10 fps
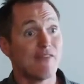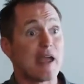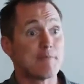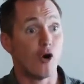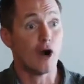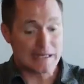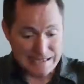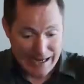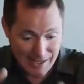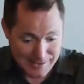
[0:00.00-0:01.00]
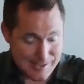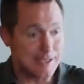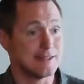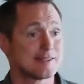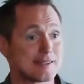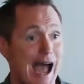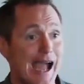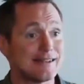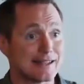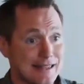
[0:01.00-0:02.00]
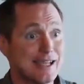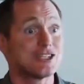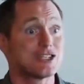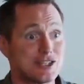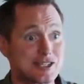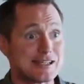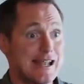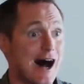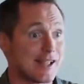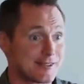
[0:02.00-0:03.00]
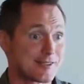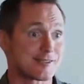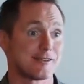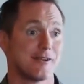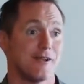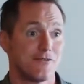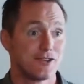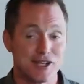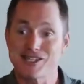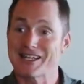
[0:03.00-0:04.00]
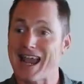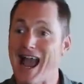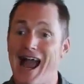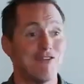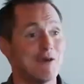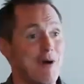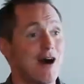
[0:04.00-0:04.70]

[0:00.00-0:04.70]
e eles colocam nozes dentro, nozes deliciosas. Exatamente o